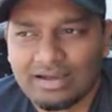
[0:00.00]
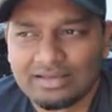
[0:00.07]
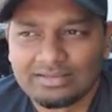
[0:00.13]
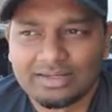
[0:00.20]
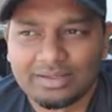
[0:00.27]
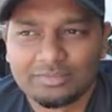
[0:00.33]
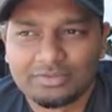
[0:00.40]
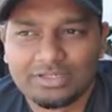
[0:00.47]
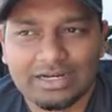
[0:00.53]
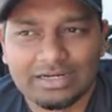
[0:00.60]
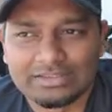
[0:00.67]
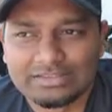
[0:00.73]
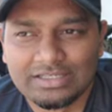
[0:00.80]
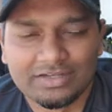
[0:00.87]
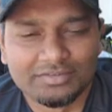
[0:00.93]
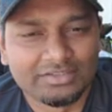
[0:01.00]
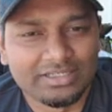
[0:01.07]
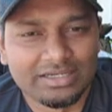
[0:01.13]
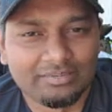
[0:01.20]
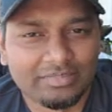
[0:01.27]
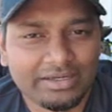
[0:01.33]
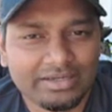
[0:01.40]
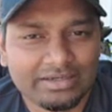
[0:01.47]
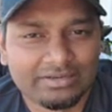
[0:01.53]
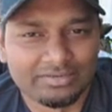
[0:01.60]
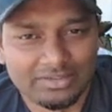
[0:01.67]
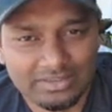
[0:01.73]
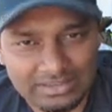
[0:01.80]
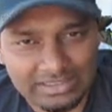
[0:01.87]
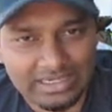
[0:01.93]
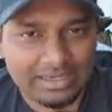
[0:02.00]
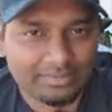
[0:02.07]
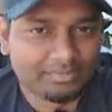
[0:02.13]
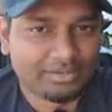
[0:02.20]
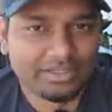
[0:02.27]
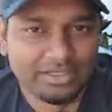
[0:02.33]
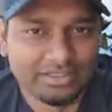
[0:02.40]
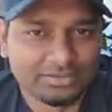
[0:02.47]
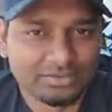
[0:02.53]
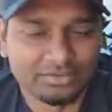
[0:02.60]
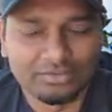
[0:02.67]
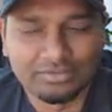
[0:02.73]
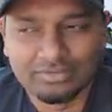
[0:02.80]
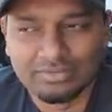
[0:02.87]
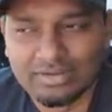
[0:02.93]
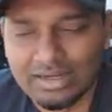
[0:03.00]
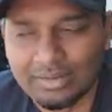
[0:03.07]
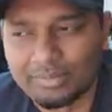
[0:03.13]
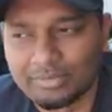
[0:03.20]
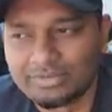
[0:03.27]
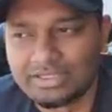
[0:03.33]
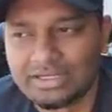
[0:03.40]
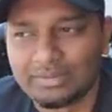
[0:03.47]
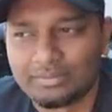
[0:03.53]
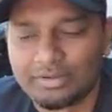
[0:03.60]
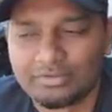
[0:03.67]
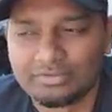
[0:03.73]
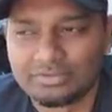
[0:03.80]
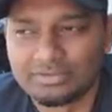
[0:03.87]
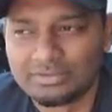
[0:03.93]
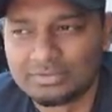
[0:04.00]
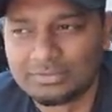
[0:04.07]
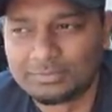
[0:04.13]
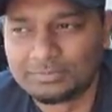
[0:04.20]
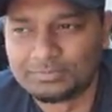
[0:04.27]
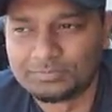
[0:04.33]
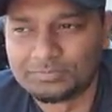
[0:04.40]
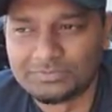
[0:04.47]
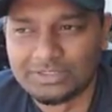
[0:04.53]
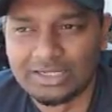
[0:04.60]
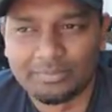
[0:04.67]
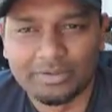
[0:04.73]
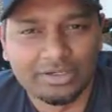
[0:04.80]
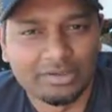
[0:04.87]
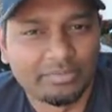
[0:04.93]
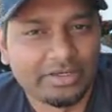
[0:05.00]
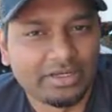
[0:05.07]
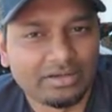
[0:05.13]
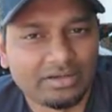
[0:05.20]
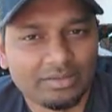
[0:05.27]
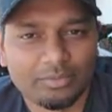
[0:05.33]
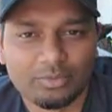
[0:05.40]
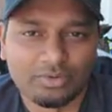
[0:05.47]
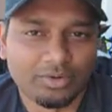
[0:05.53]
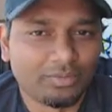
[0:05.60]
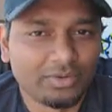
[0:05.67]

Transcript: அந்த டைம் வந்து கடைசியாக வந்து எங்கள் பைக்கை வந்து இந்த ரேம்பில் ஏற்றணும் அப்போ வந்து எங்கள் அப்பா வந்து எங்கள் அப்பா நான் போய் கேட்டேன் அப்போ ஒரு